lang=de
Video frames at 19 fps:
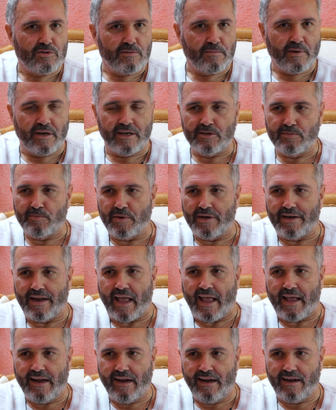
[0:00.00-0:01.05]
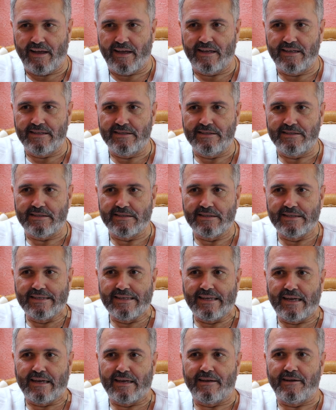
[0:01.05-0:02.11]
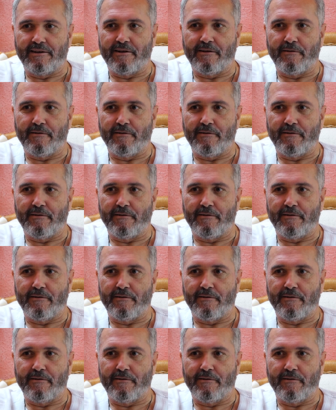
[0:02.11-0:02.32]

zum Beispiel in England, äh,